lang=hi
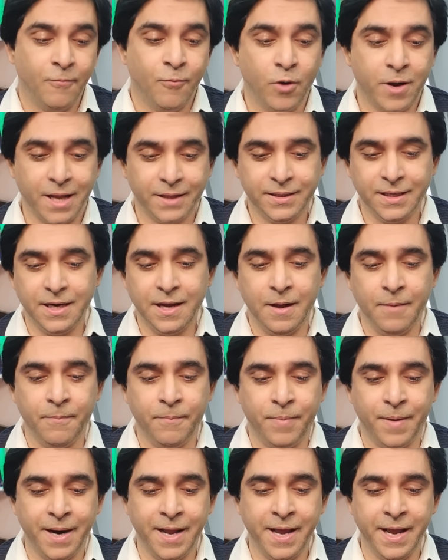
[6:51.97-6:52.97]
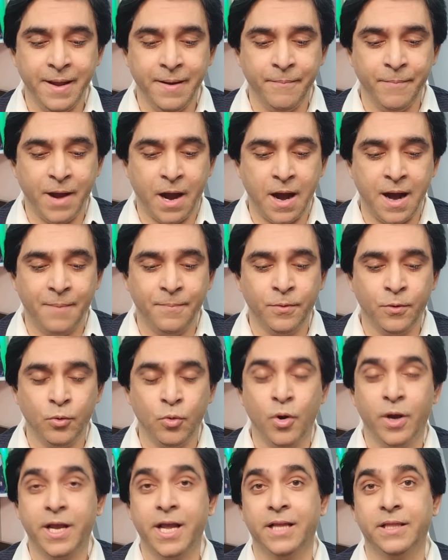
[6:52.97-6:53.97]
वो कहते ना बड़े आबरू
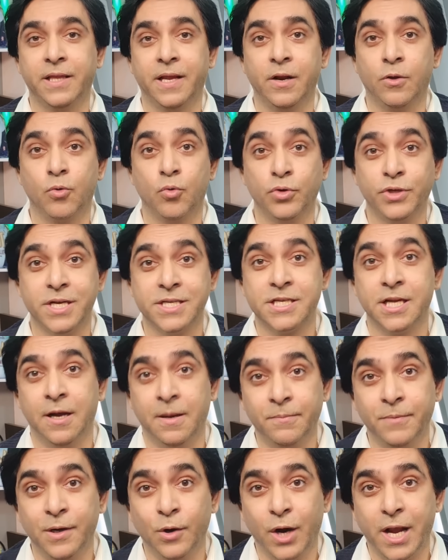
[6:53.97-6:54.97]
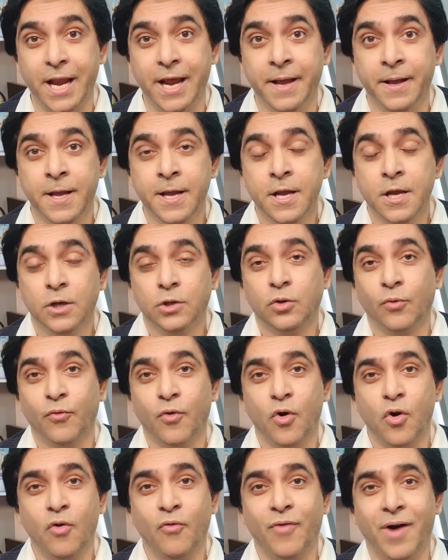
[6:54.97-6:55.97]
होके तेरे कूचे से हम निकले तो
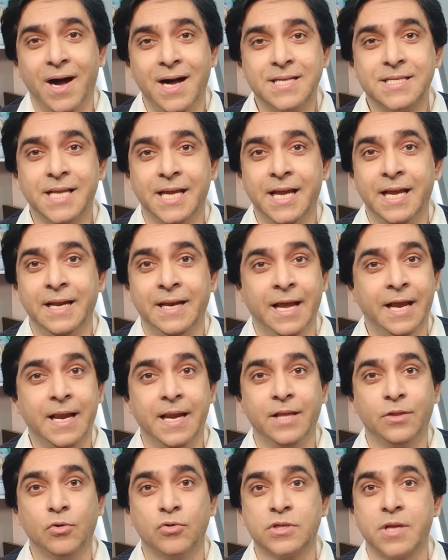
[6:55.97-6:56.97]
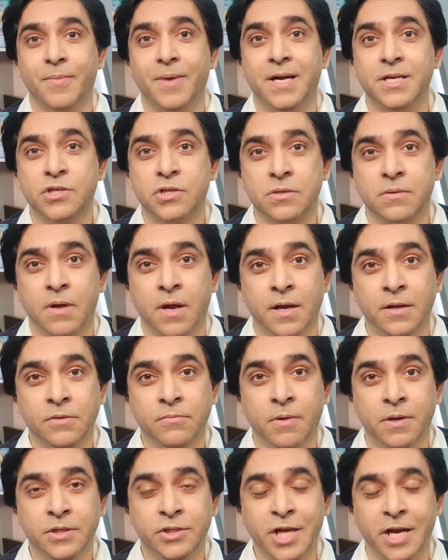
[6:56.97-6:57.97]
वो वहाँ से निकले तो उसके बाद
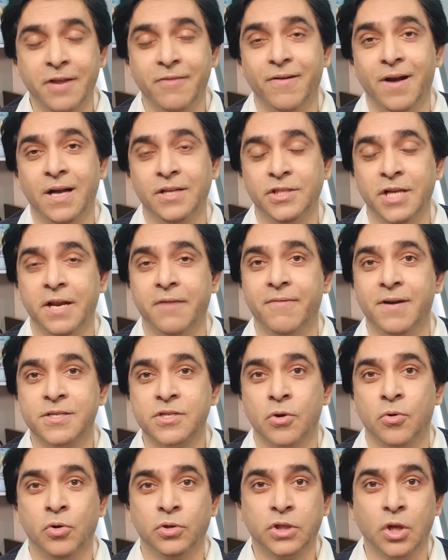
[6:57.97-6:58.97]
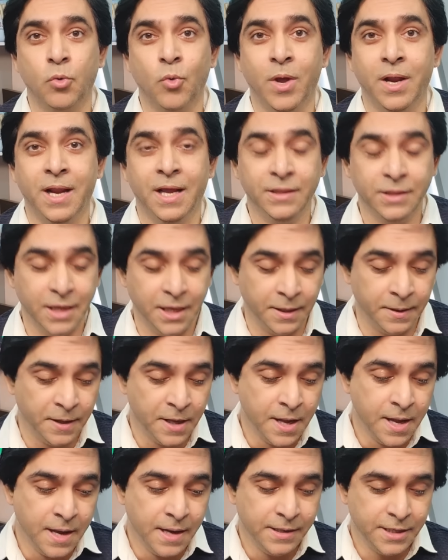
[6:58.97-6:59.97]
जनीवा जनीवा से होते हुए लंदन
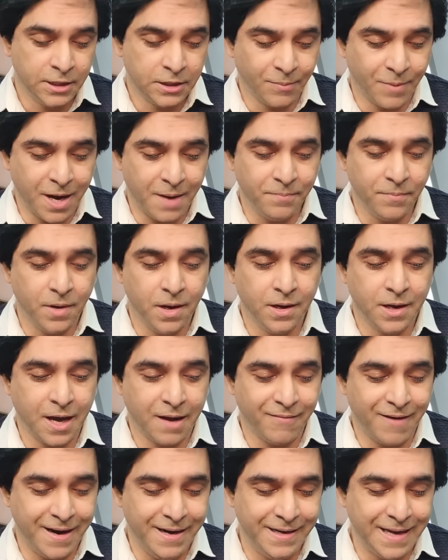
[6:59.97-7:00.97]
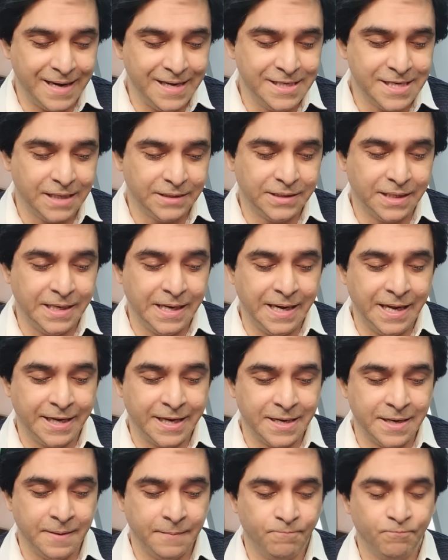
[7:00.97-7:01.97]
ये तमाम कार्रवाई डाली जाती रही
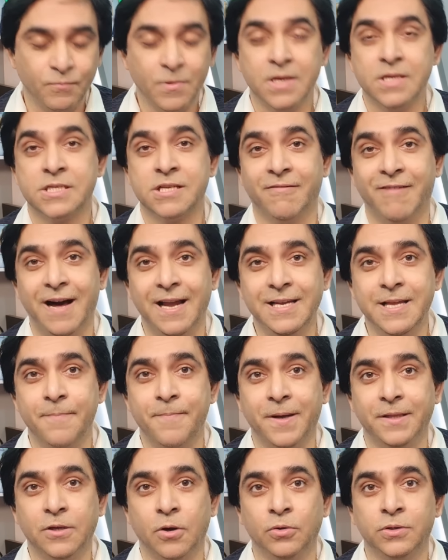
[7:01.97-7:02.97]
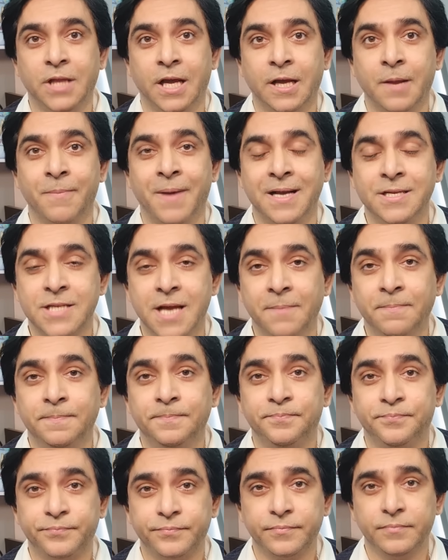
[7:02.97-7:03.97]
लेकिन सवाल ये पैदा होता है कि भाई
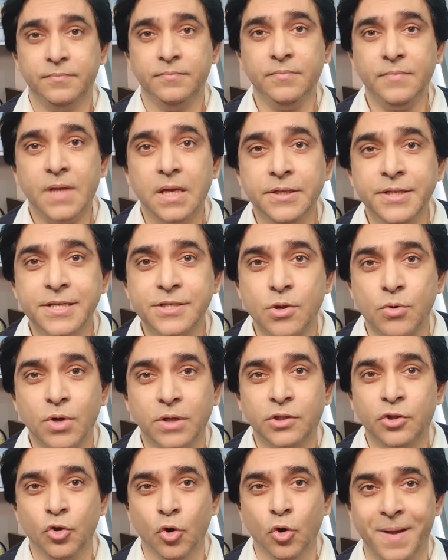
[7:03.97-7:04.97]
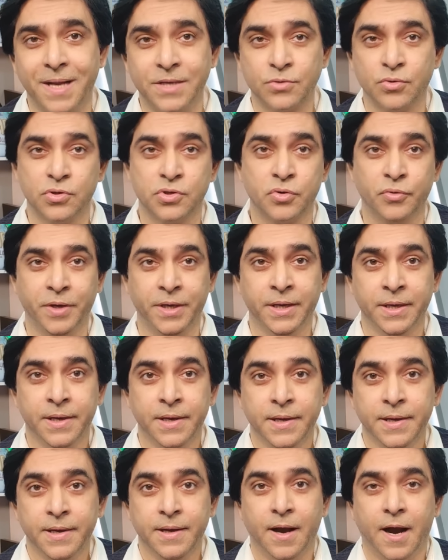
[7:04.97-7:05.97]
साहब ये ज़रूरत महसूस हुई
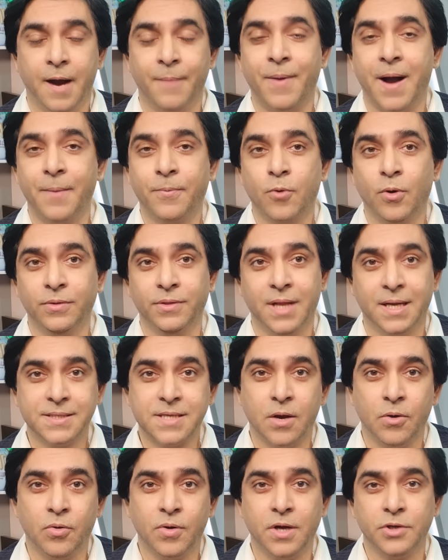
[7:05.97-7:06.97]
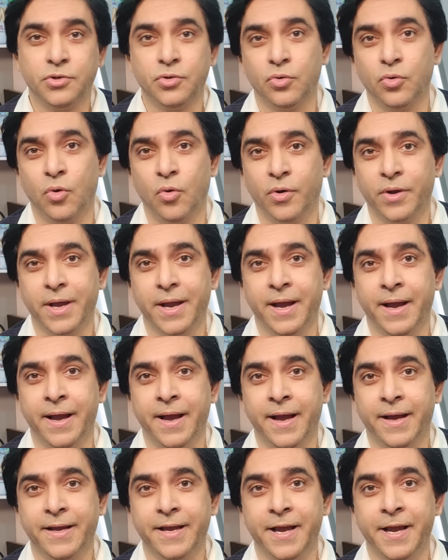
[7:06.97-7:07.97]
अब आपको अंदाज़ा होना शुरू हो गया
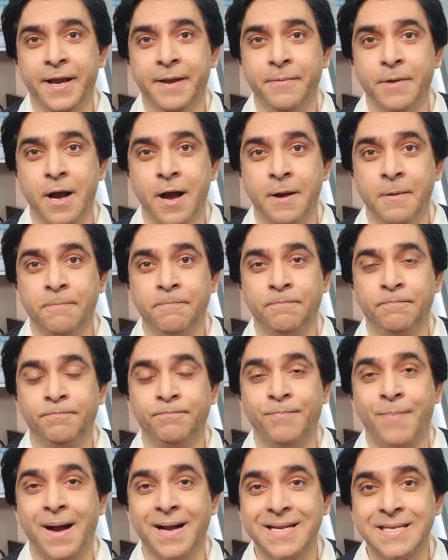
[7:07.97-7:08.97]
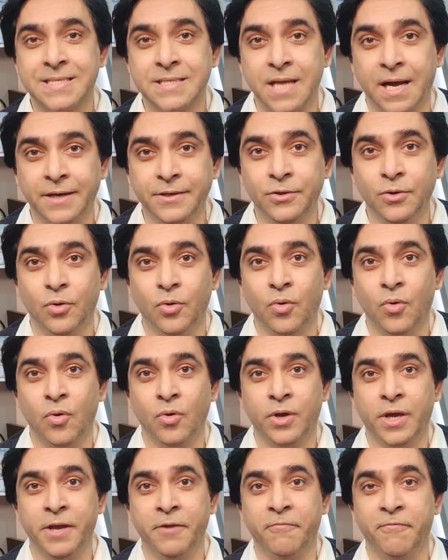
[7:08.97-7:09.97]
है कि
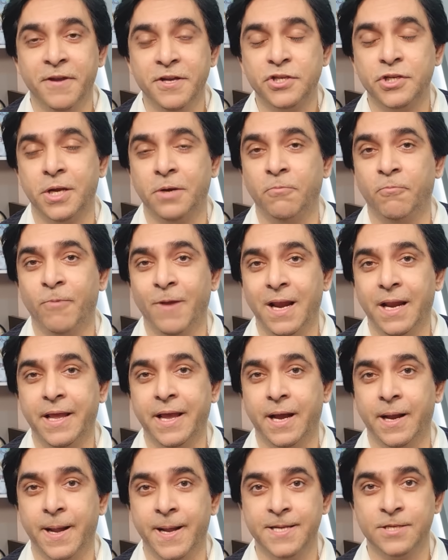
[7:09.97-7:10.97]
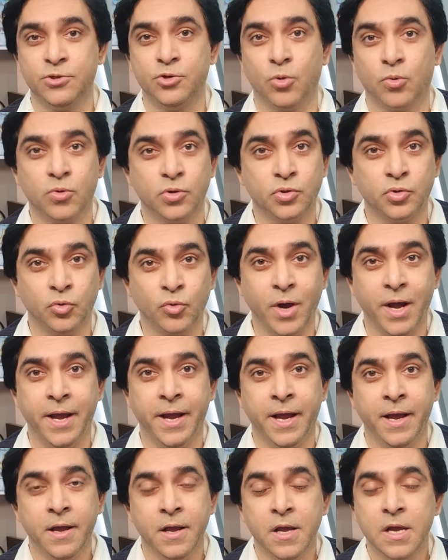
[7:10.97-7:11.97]
पाकिस्तानियों की विश एंड विल के अगेंस्ट जो कुछ हुआ
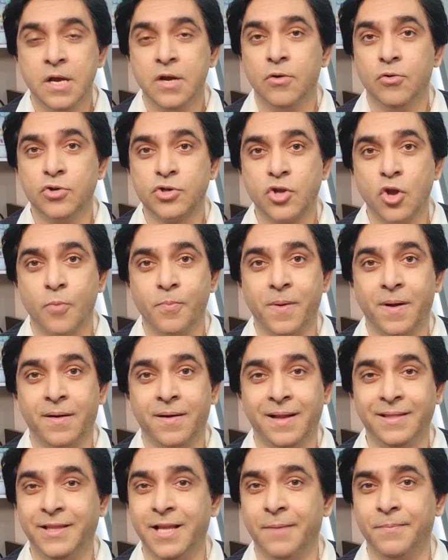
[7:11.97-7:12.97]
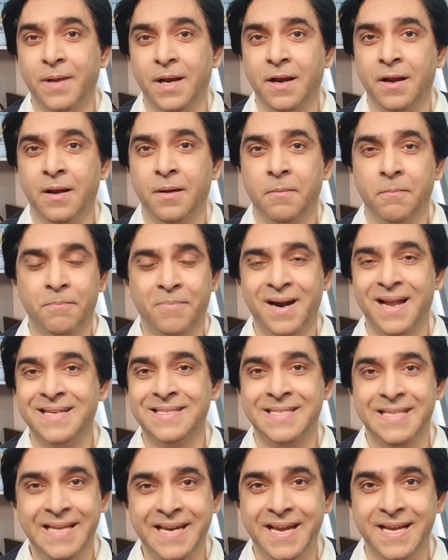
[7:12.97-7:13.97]
है उसके ऊपर रद्द अमल बड़ा
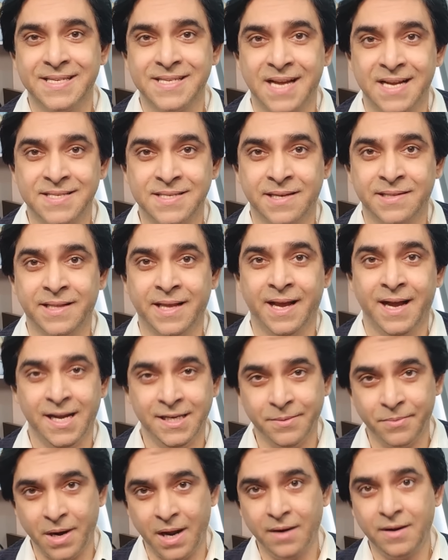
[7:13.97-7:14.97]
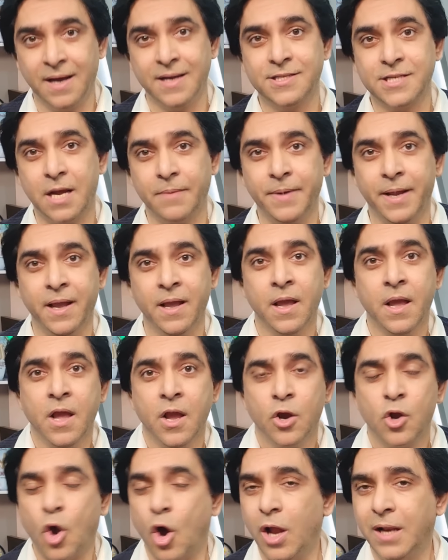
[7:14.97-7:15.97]
सीरियस आ सकता है आज इमरान खान साहब ने
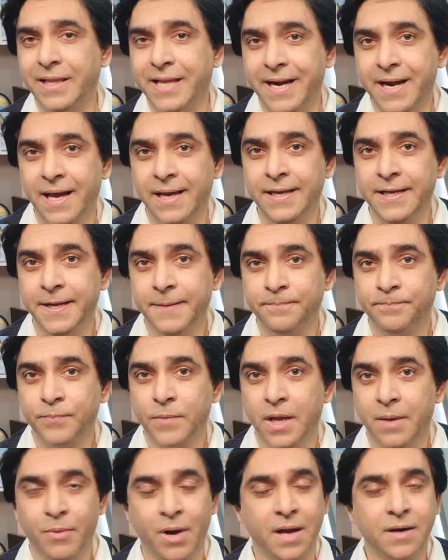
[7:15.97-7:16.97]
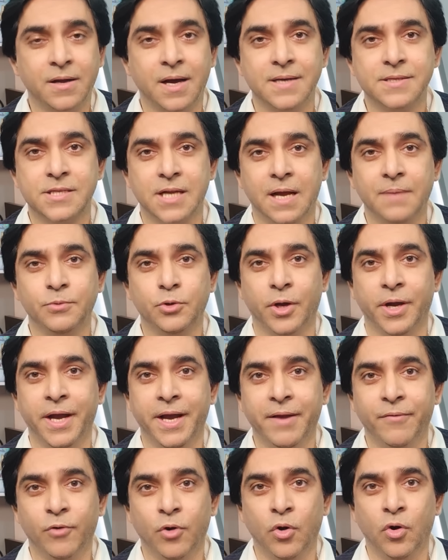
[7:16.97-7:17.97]
कॉल दे डाली है इमरान खान साहब जो
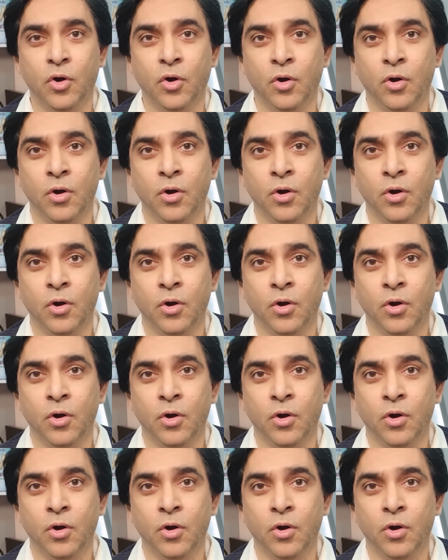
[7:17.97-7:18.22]
है वो